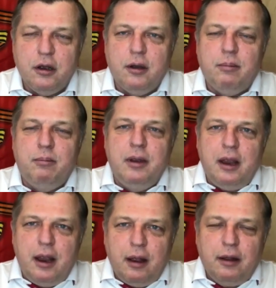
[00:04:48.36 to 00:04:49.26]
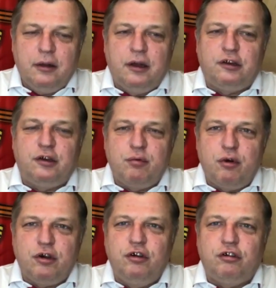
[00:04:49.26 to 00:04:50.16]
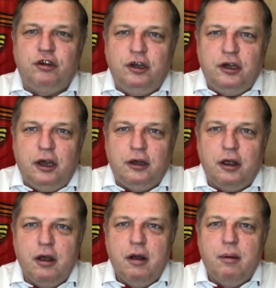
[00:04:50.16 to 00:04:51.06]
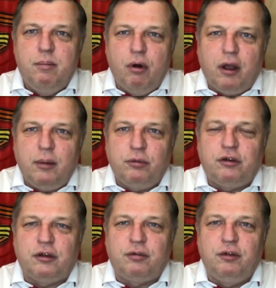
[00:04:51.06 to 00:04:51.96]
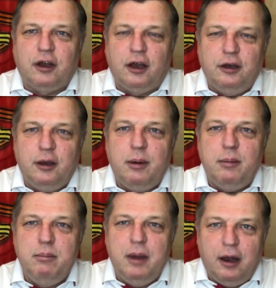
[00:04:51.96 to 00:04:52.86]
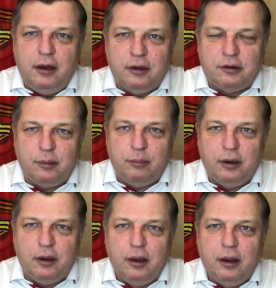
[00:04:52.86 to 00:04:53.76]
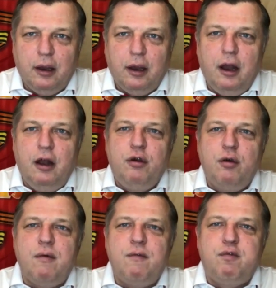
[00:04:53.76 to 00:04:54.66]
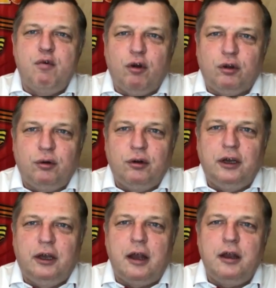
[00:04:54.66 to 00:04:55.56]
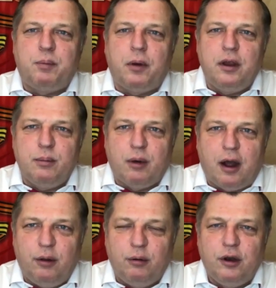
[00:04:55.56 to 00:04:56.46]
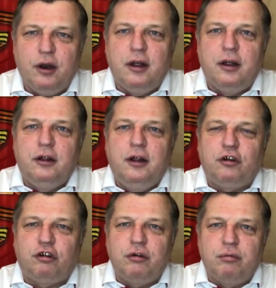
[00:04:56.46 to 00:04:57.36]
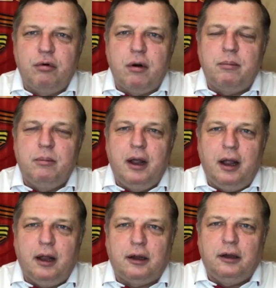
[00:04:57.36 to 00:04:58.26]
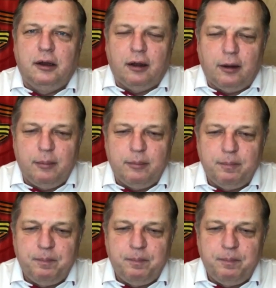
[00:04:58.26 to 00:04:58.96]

Мы на сегодняшний день боремся с ветряными мельницами – и льем воду. Я не понимаю, для чего мы это делаем.